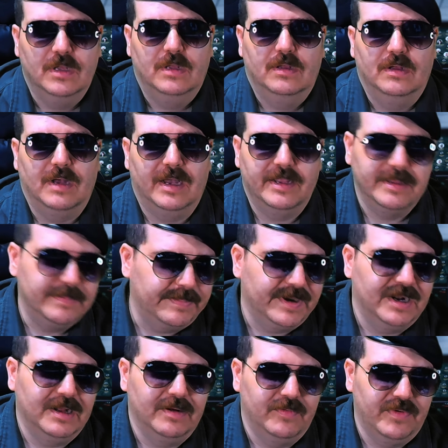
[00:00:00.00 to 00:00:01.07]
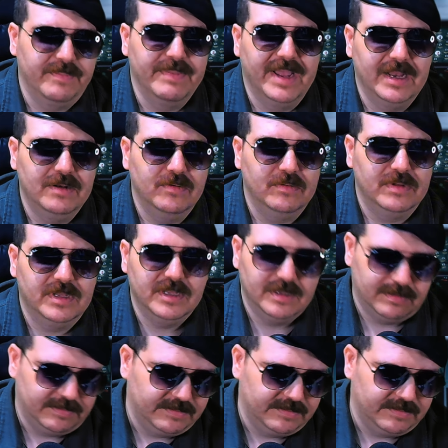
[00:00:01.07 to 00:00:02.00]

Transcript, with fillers: aí para Rebellion, que,